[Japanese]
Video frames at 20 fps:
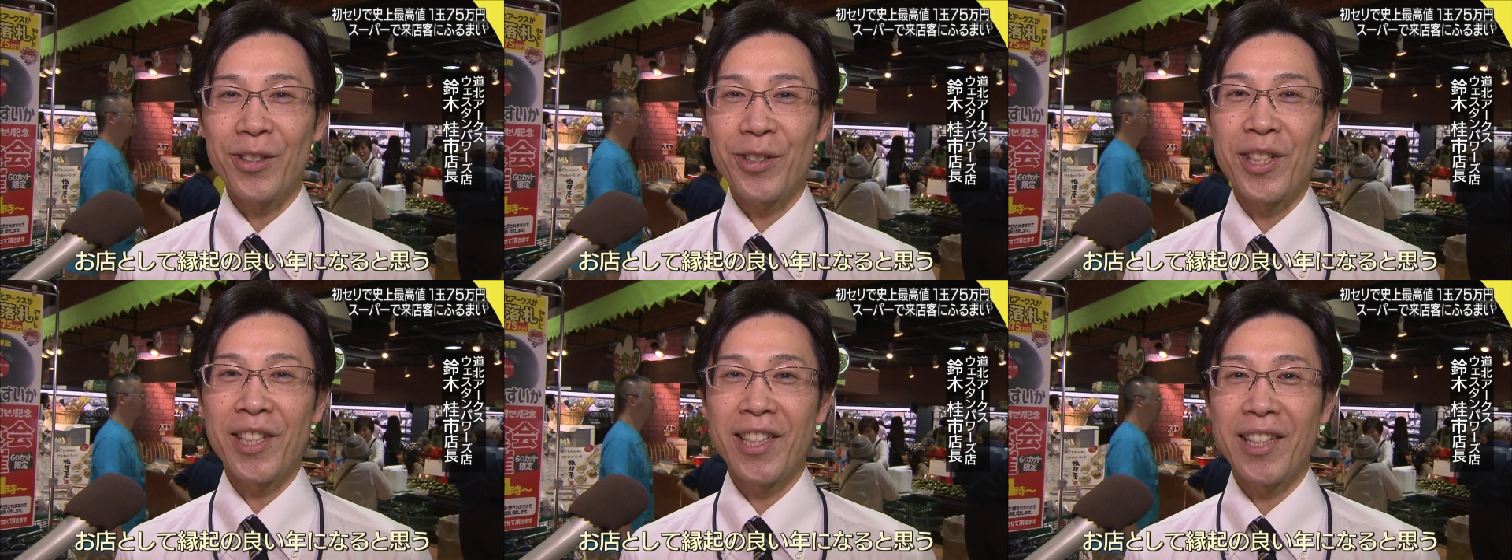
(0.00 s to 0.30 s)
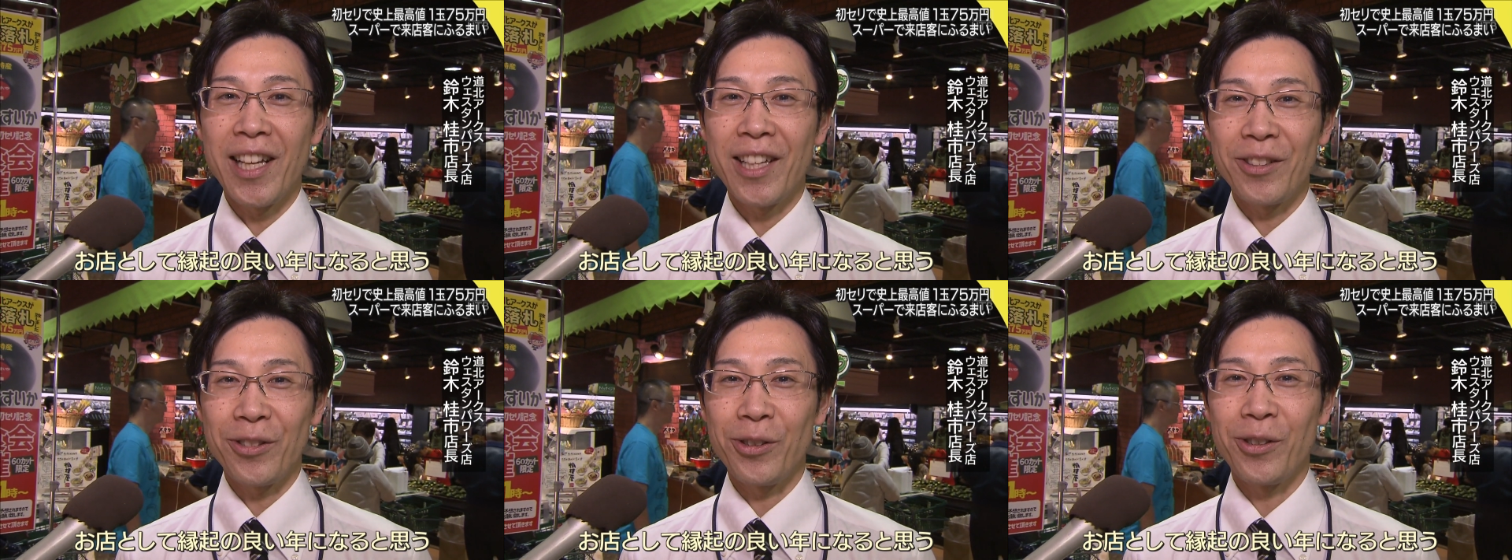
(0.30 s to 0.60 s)
年
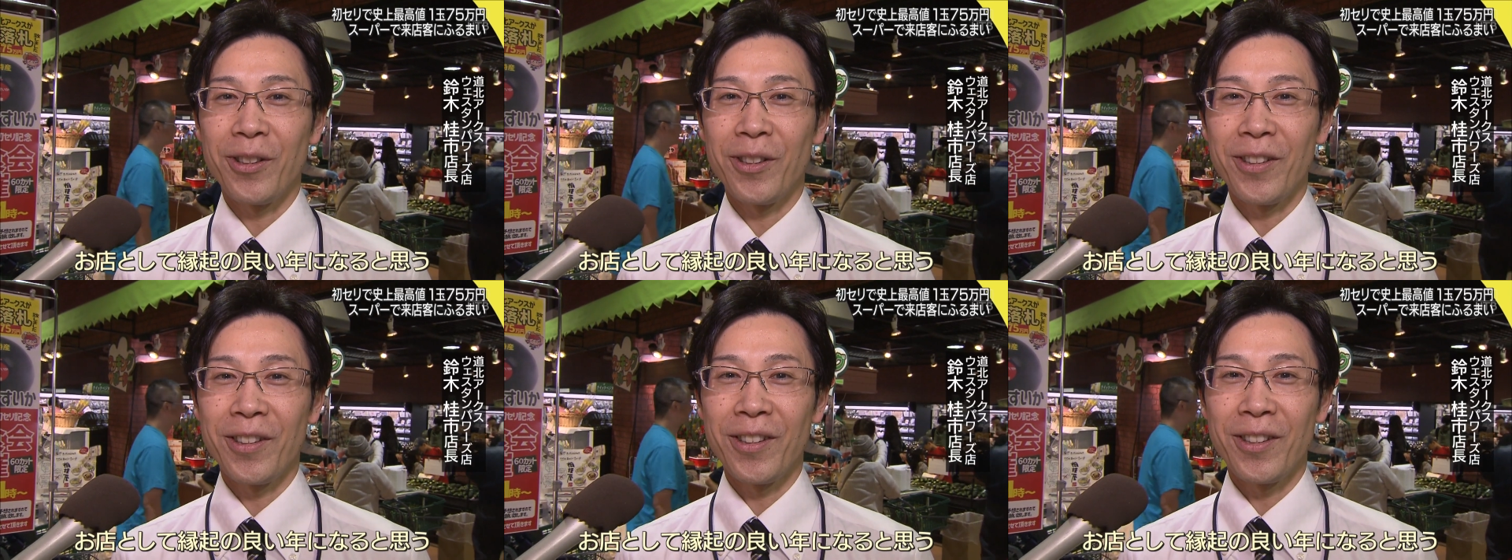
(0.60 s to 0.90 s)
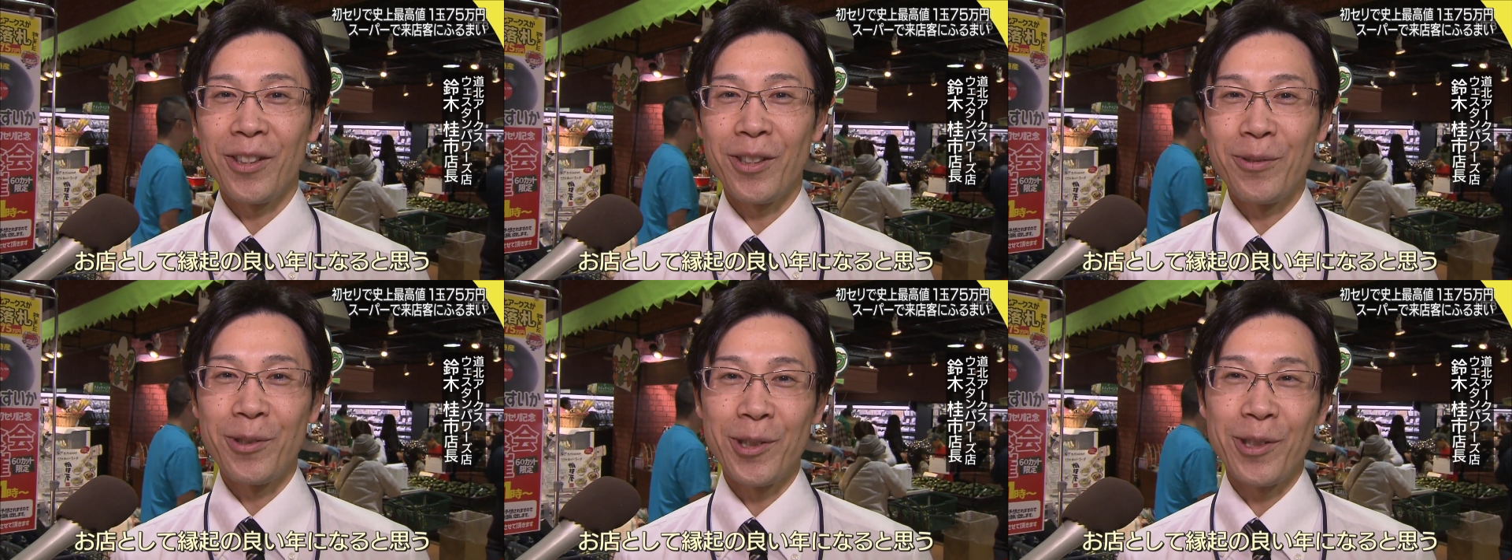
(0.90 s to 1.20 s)
になると
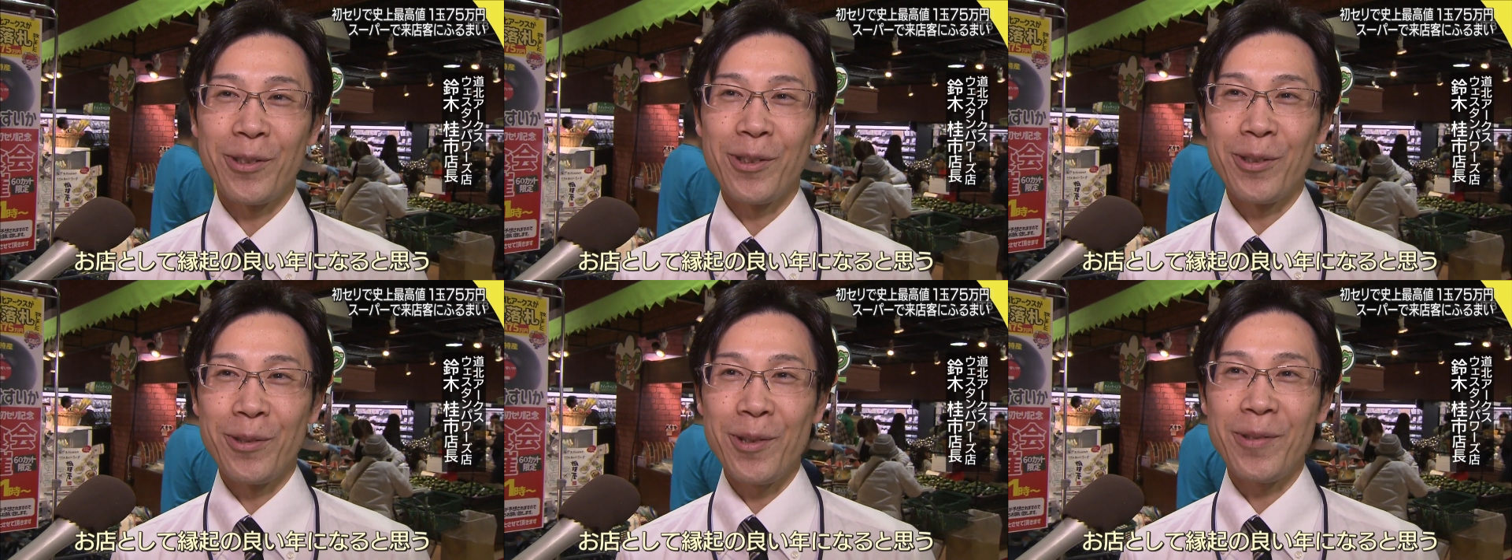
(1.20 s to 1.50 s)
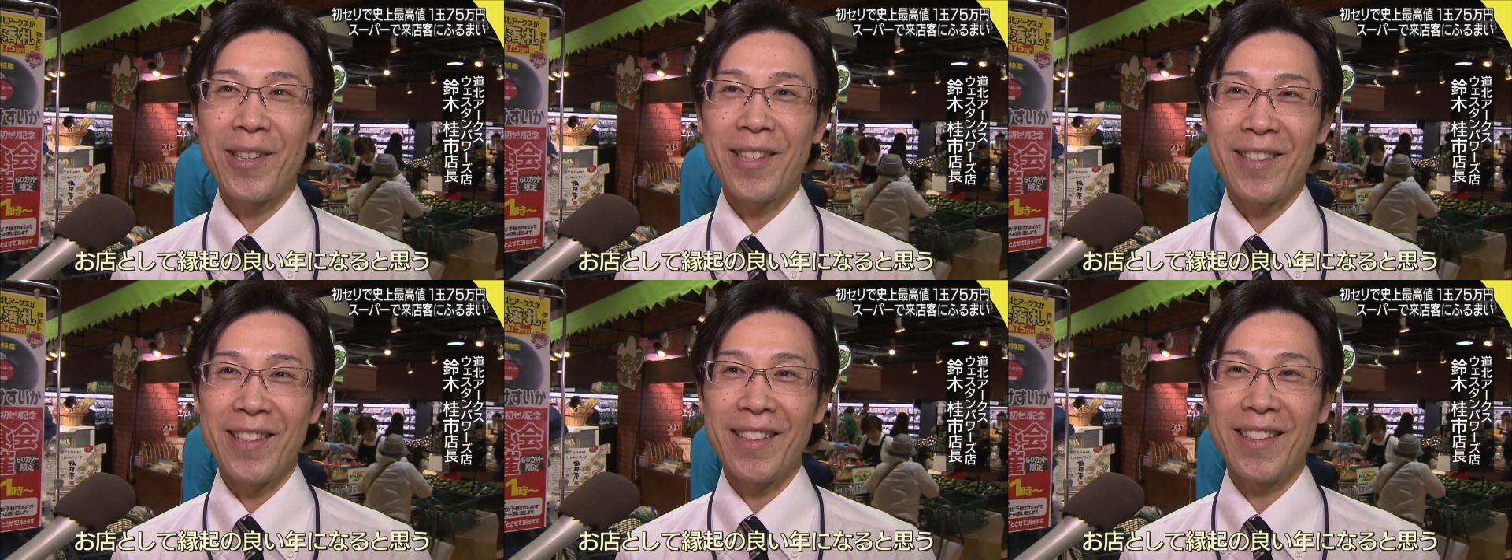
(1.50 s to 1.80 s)
思思
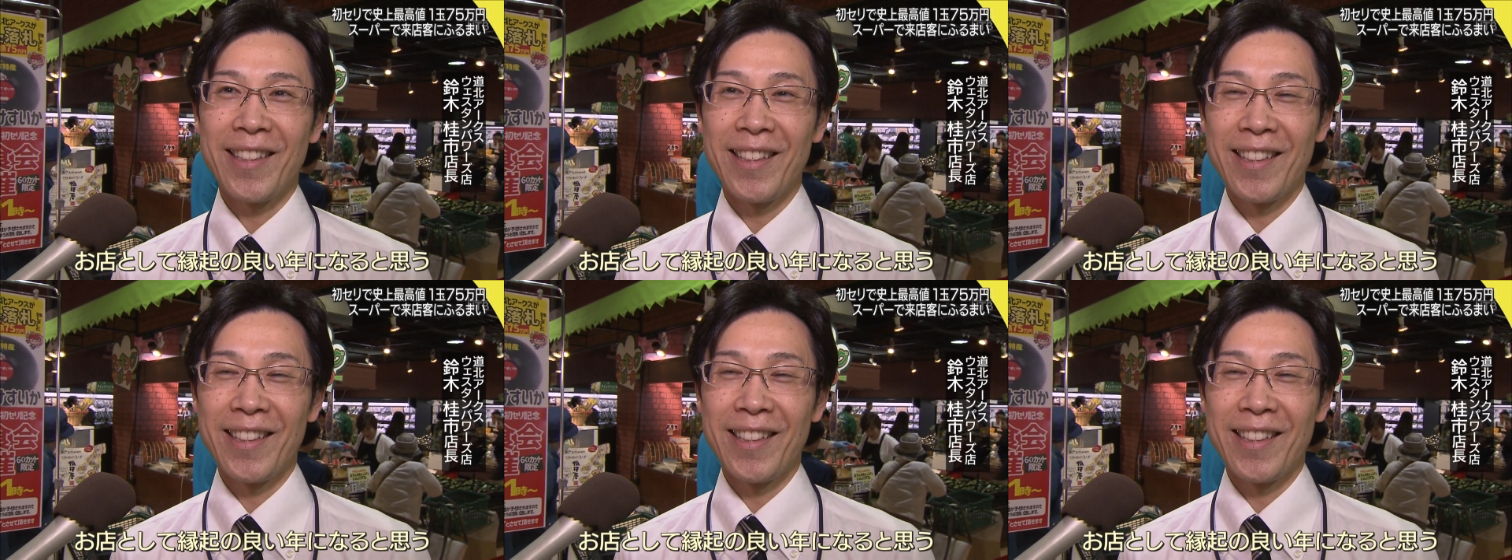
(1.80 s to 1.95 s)
います。